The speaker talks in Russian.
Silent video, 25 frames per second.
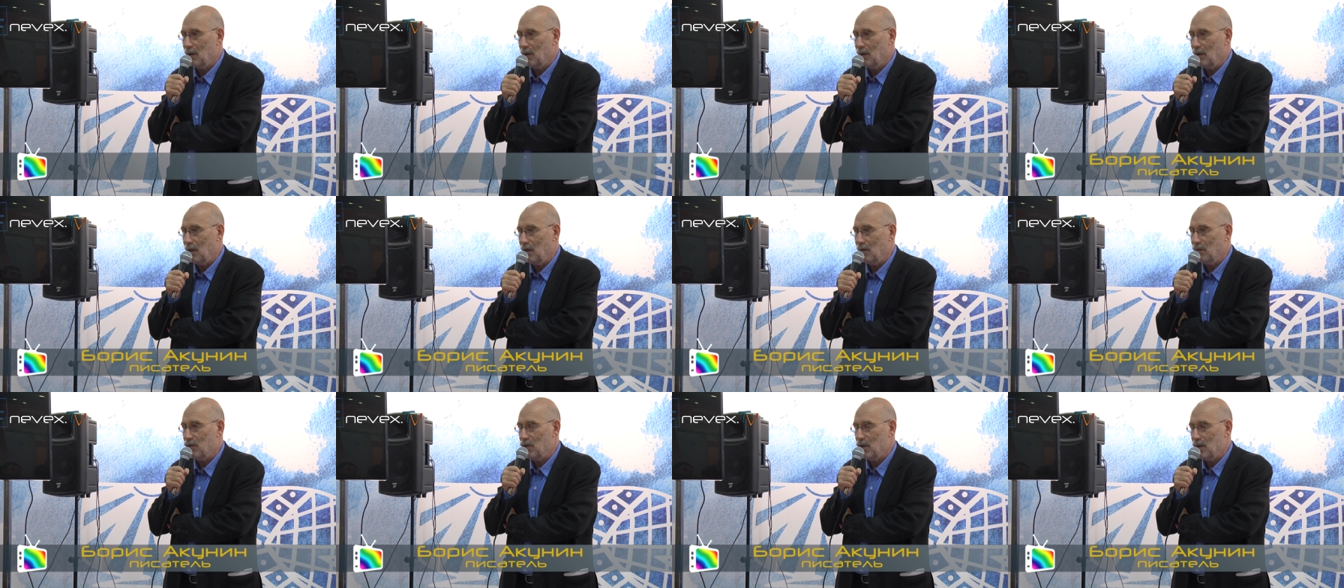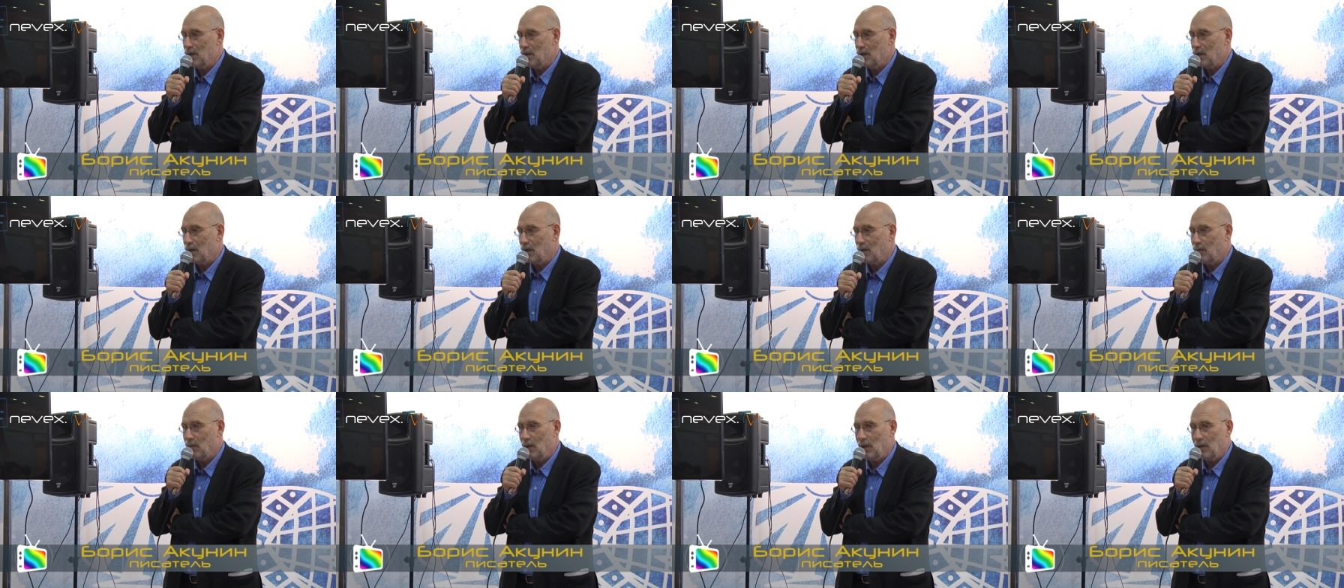для в жизни
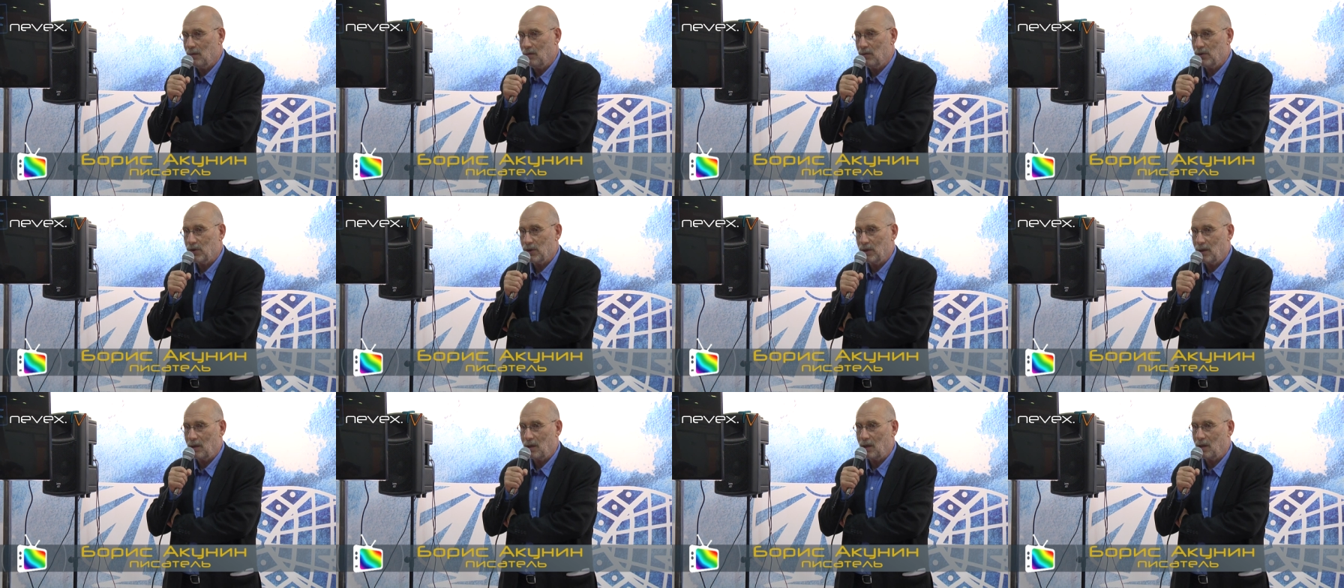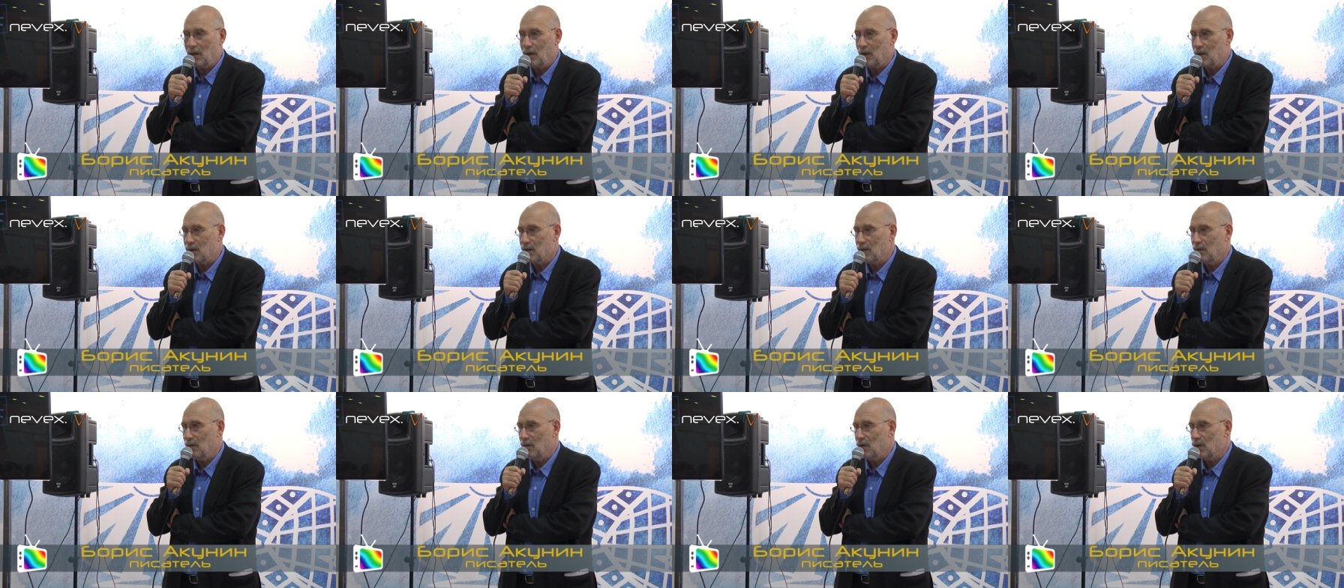нормального человека
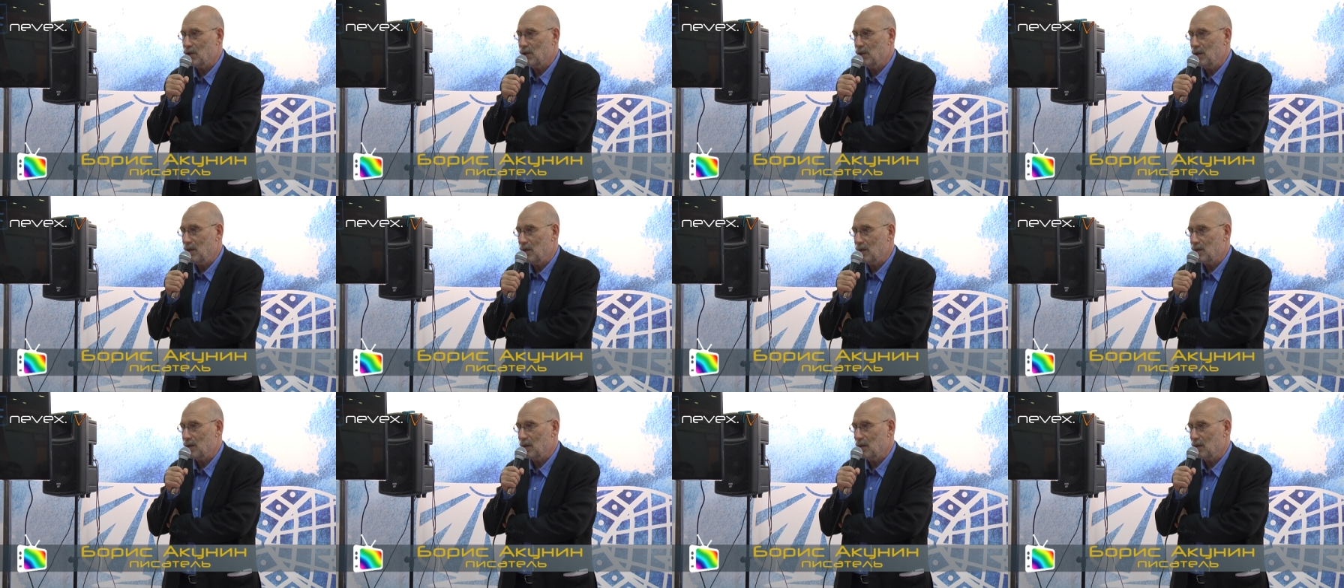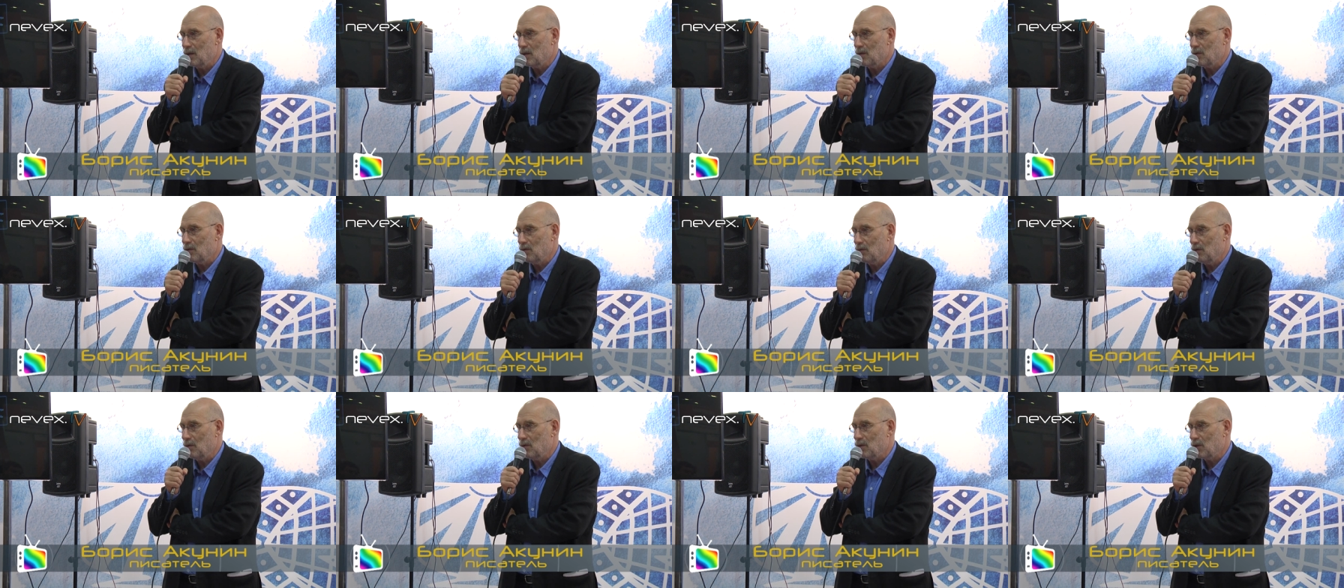гораздо важнее знать
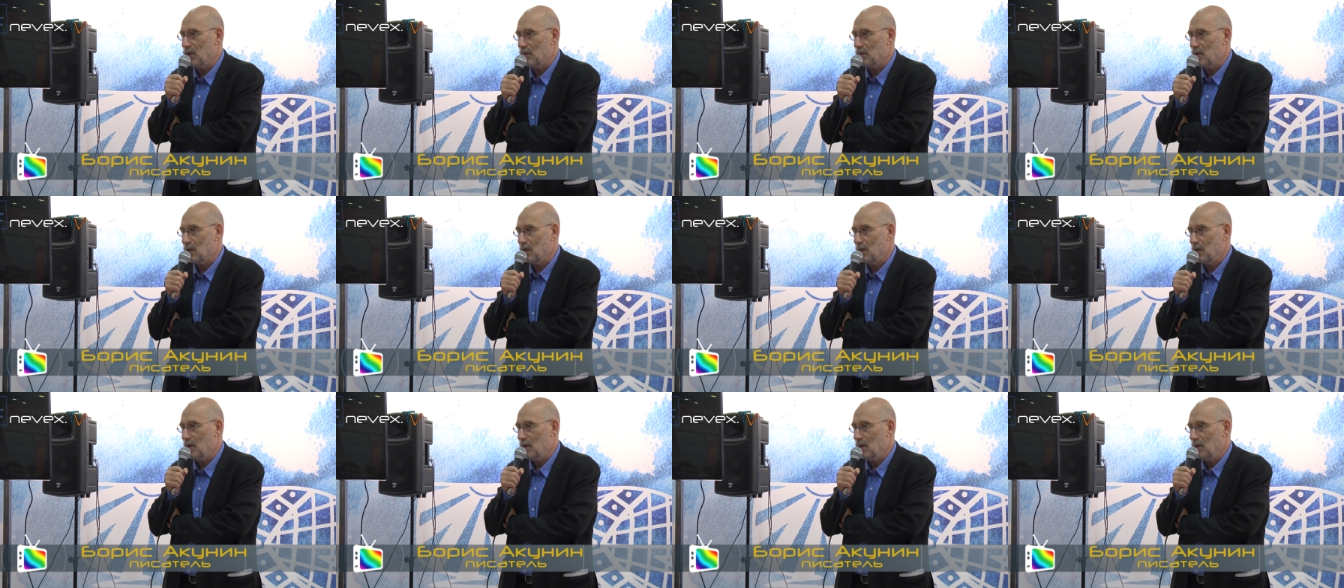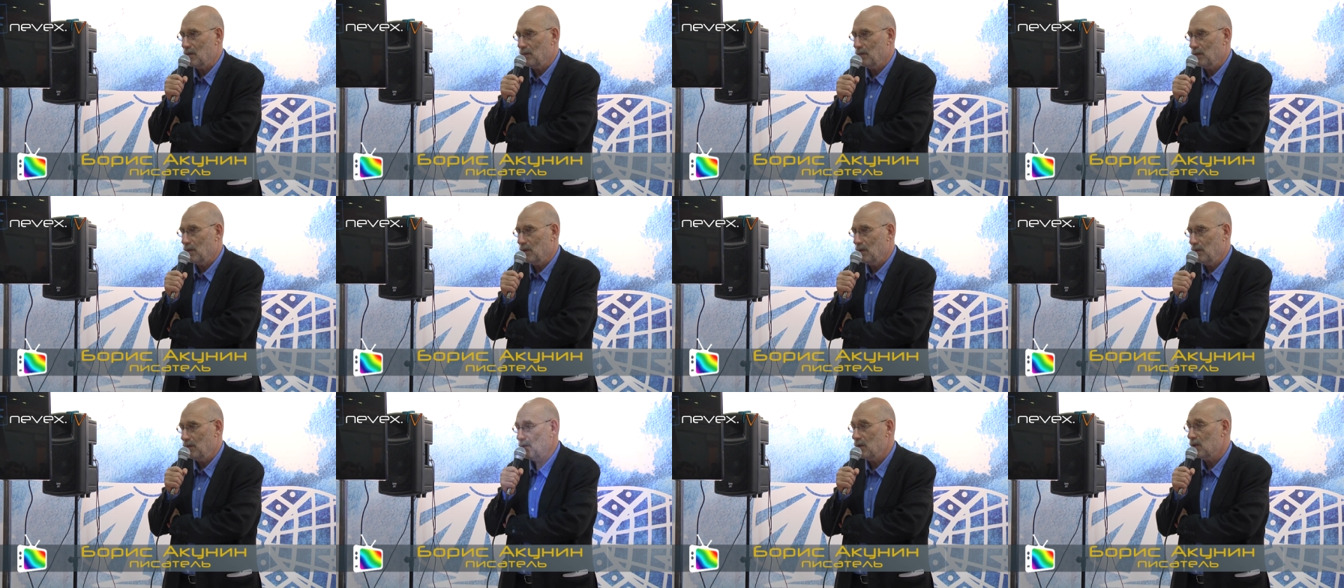историю, чем знать
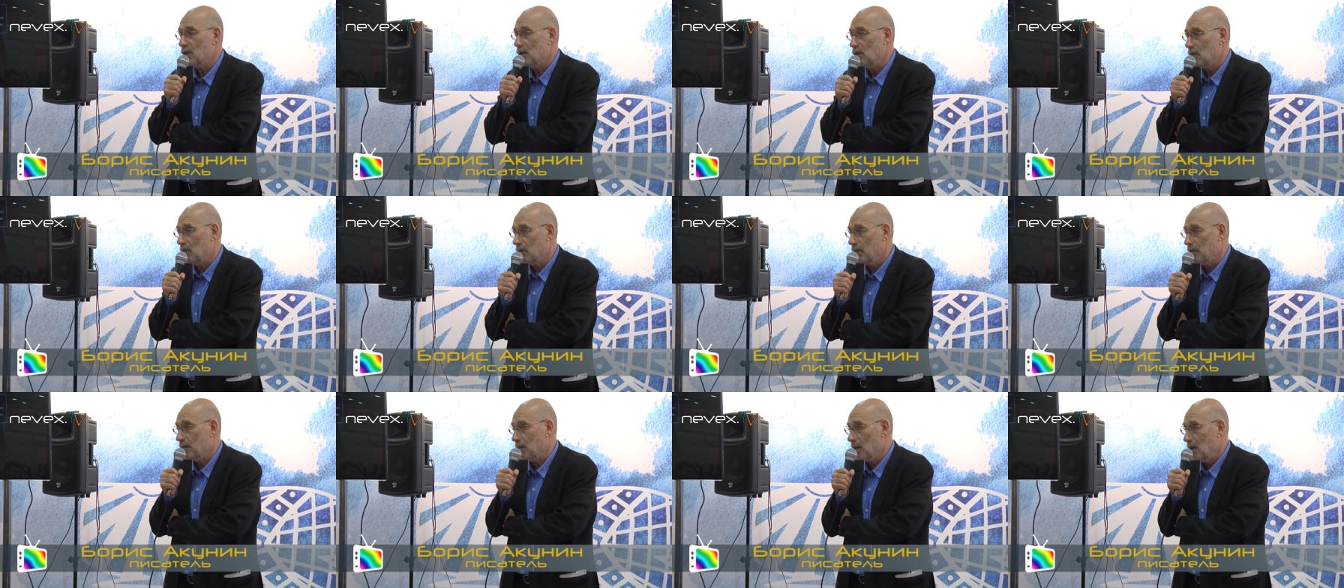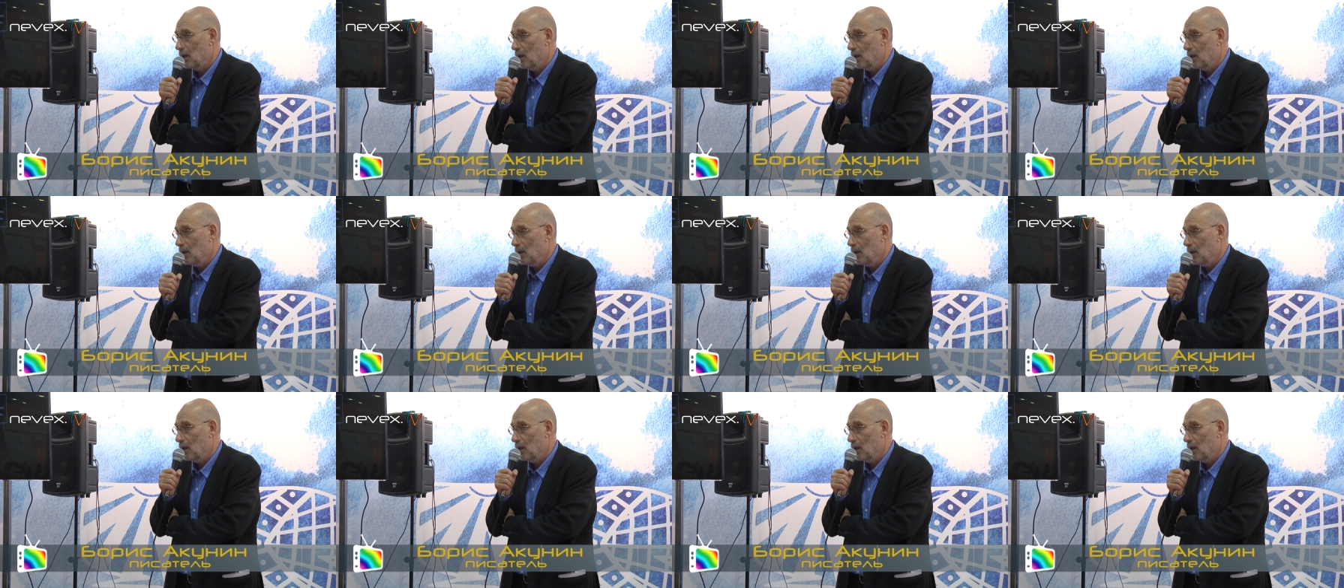физику.